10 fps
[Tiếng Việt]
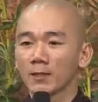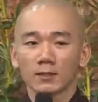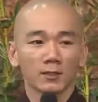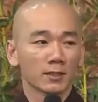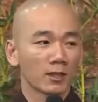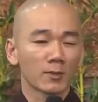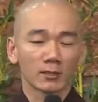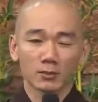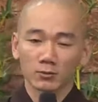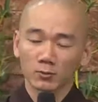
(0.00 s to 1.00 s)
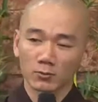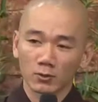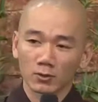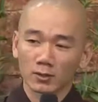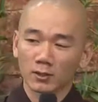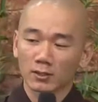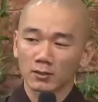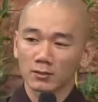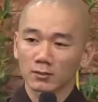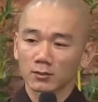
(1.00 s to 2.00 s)
Thì theo bản thân chúng tôi,
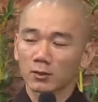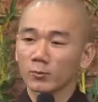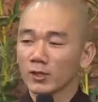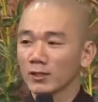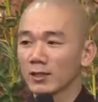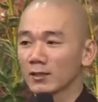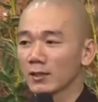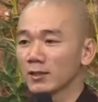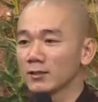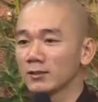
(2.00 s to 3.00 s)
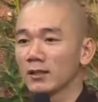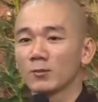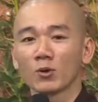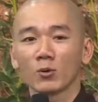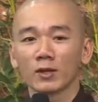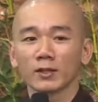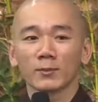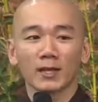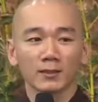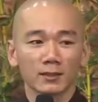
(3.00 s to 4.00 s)
không biết rằng đây chỉ là một quan điểm
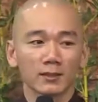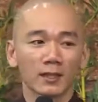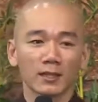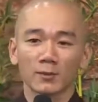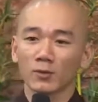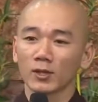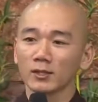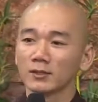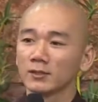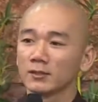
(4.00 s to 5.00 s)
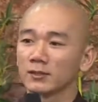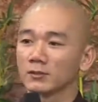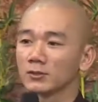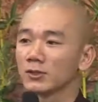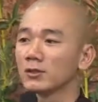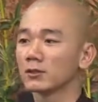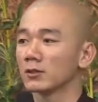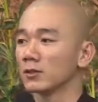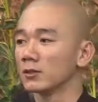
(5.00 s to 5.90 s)
cá nhân hay là một cái nhìn nhận chưa được